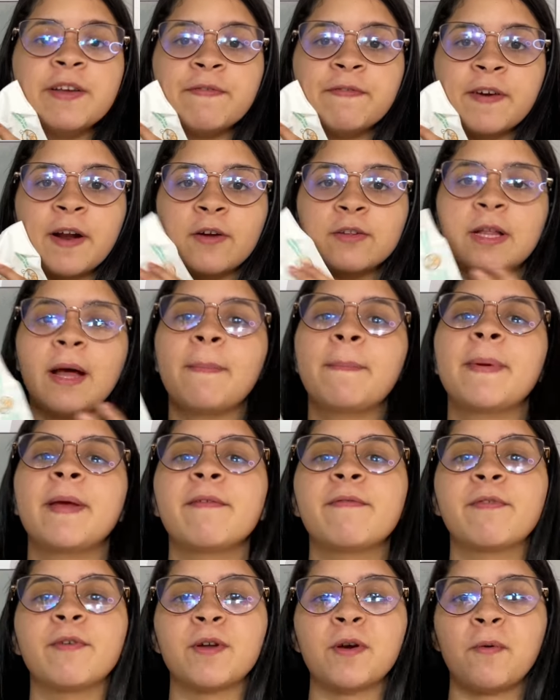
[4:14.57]
fralda
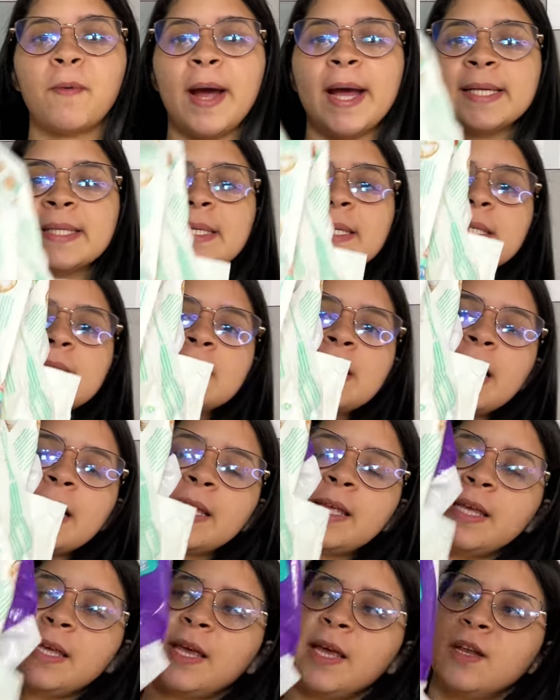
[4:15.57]
P, foram essas
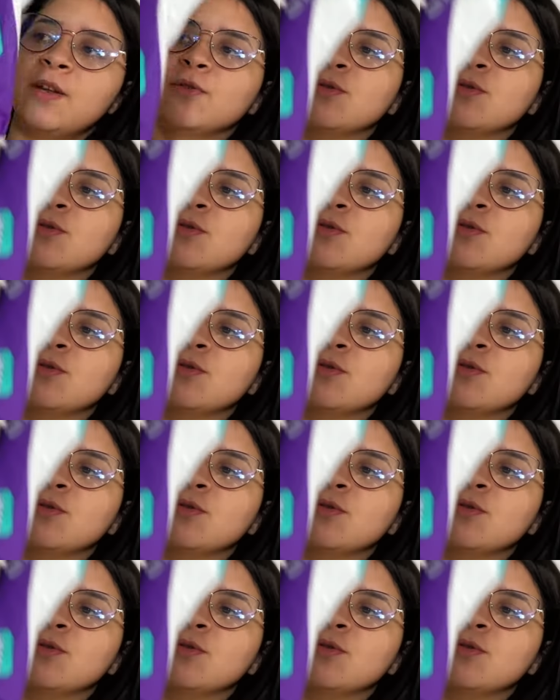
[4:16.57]
daqui que ele